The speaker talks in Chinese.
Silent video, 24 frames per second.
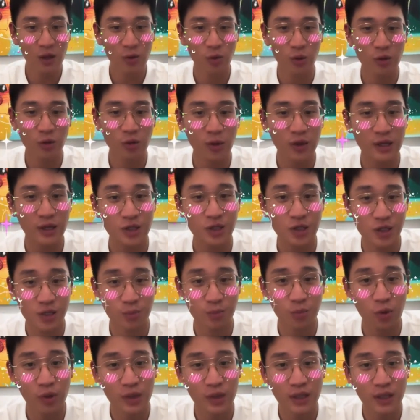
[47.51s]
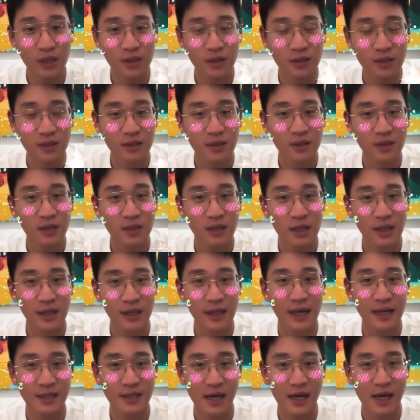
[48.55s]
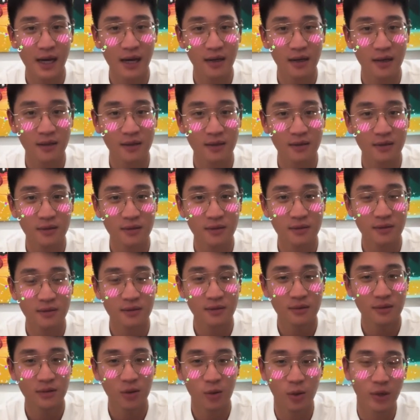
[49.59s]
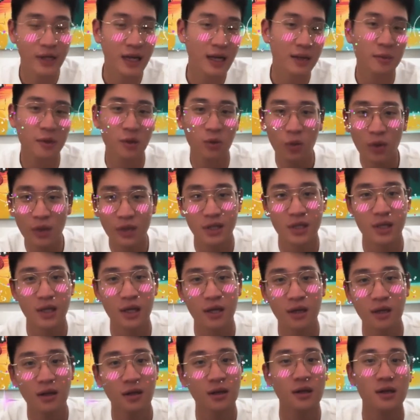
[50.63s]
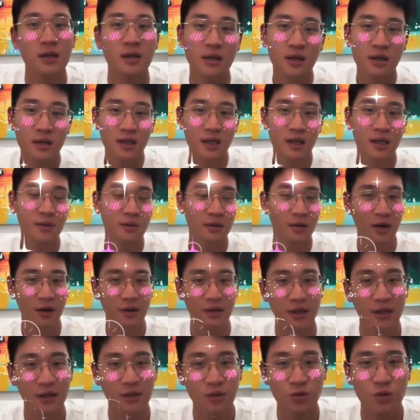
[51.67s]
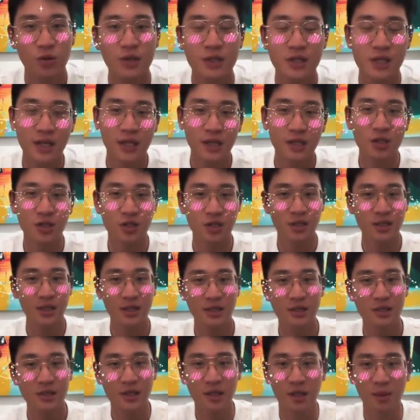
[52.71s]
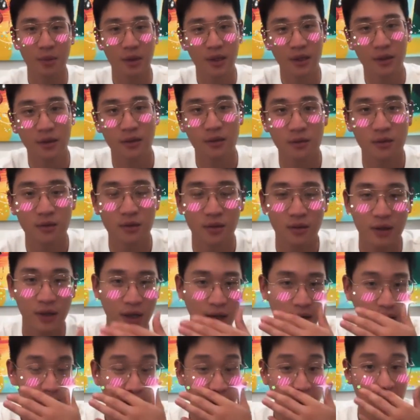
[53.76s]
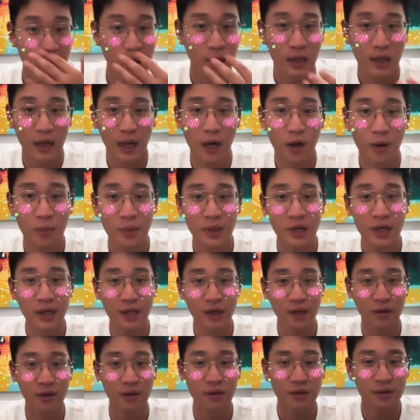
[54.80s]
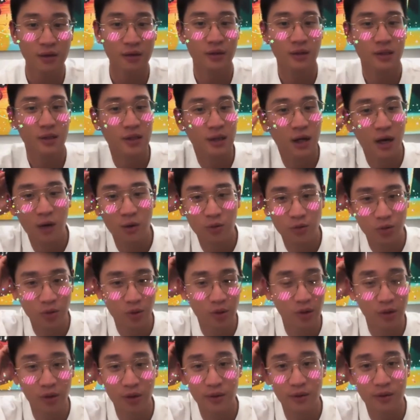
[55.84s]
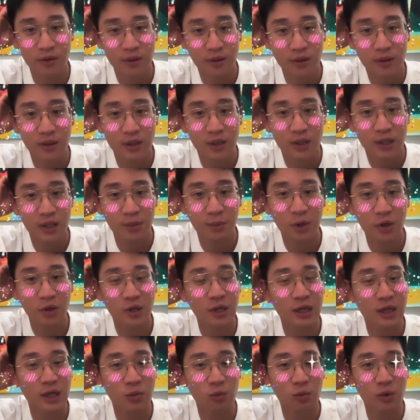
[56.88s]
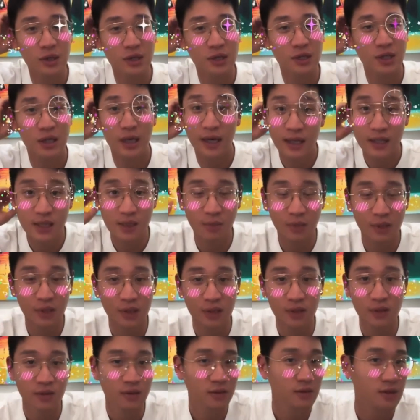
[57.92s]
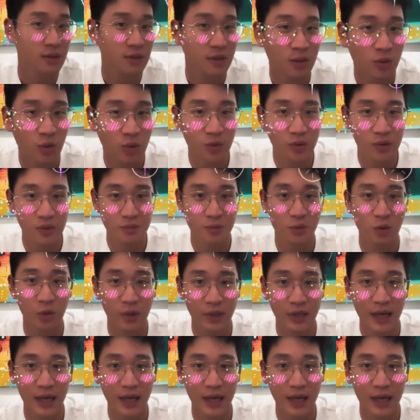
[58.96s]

短短的直播呢，跟大家回答你的问题，跟你们聊天。所以今天的时间是你们的，OK？I'll be here。然后就是你没有任何问题还是什么呢？都没回